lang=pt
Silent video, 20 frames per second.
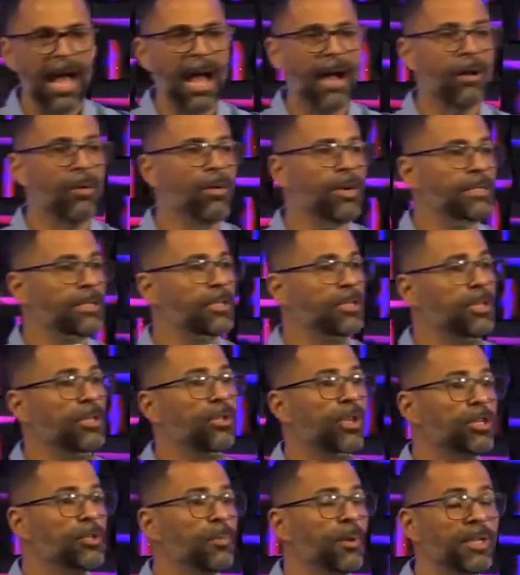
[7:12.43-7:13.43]
a coisas que
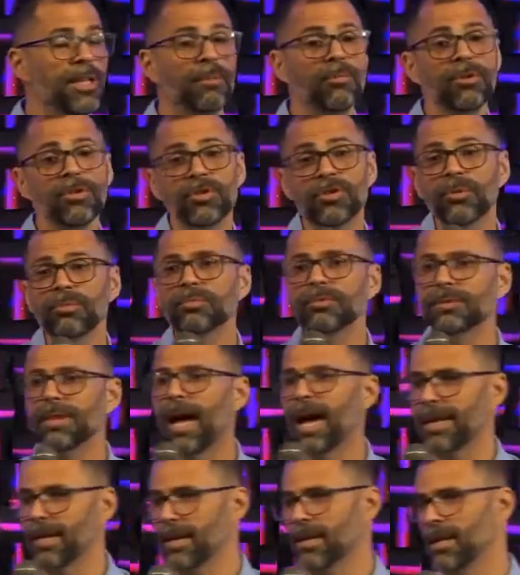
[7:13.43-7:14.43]
nós podemos
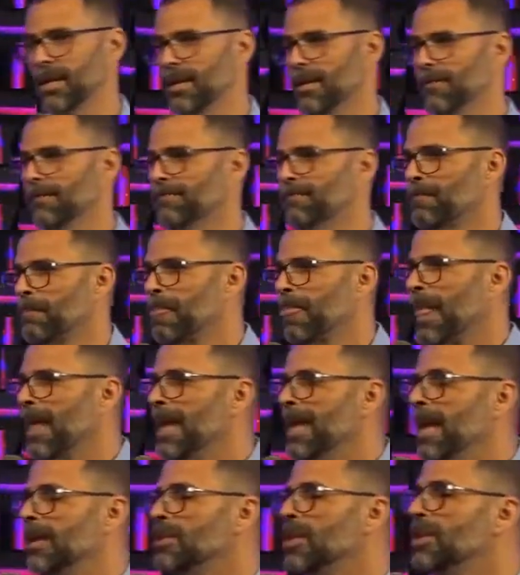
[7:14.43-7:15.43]
juntar aqui.
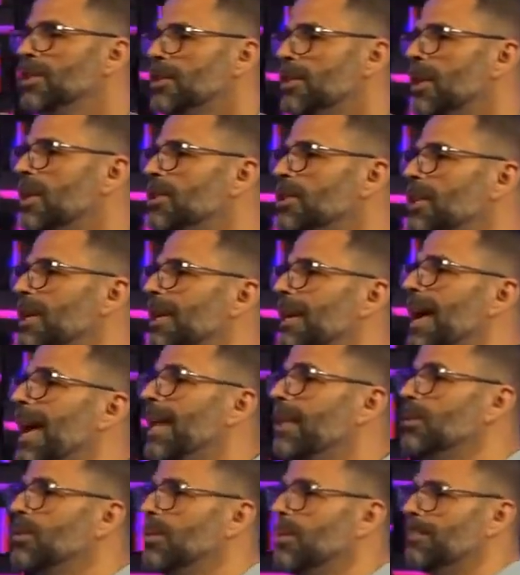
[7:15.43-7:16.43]
E a gente tem
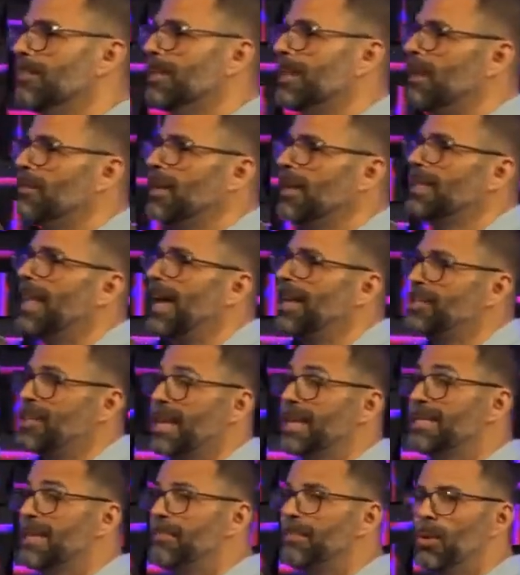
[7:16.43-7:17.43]
gerado, na verdade,
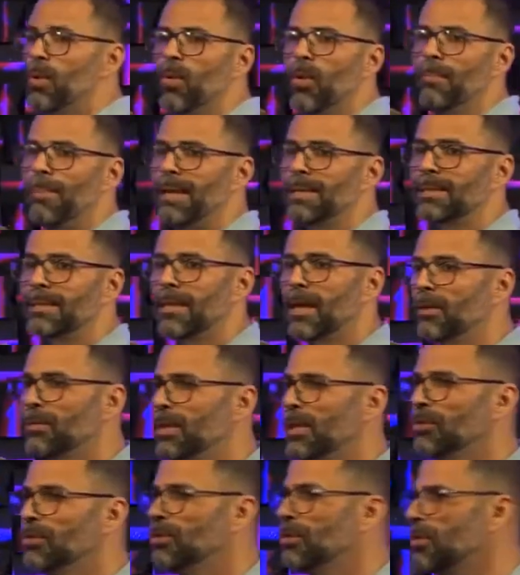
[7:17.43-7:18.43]
essa preocupação
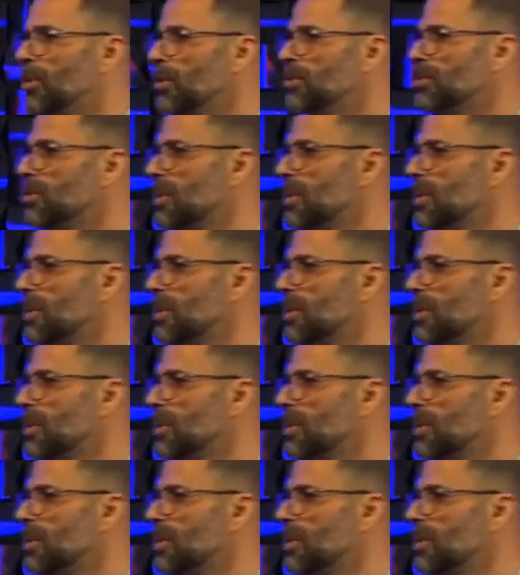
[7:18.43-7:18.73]
dentro do nosso